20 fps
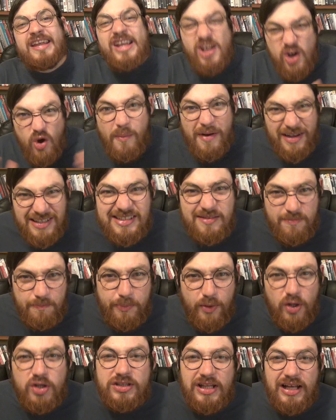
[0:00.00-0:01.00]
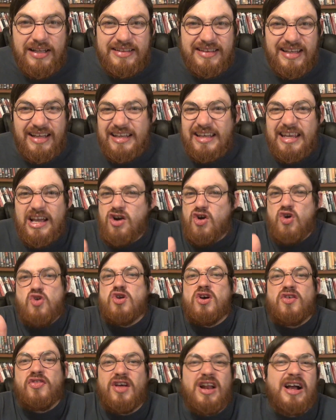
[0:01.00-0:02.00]
Y lo más importante, ¿qué
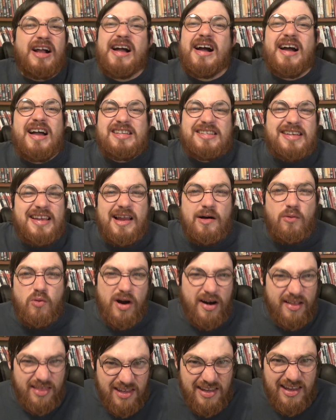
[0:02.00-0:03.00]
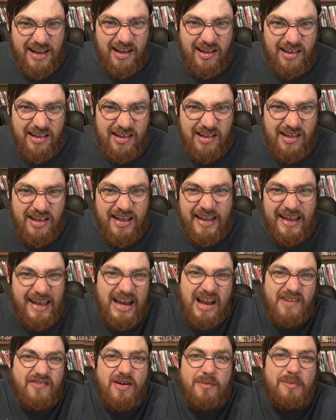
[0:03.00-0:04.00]
coño hace la caja esa en la guardilla? ¿Que
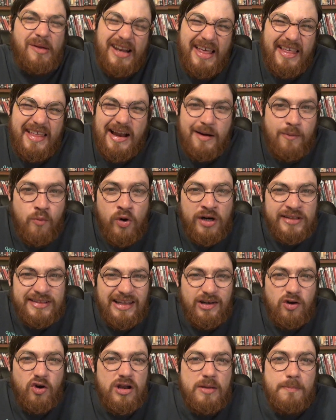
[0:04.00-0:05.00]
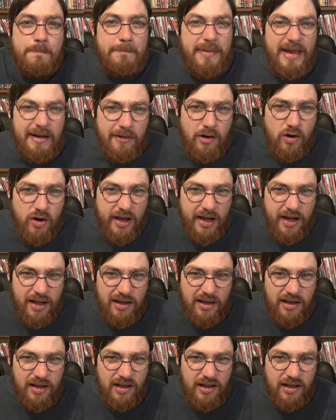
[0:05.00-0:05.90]
la familia de la muerta no limpiaba o qué?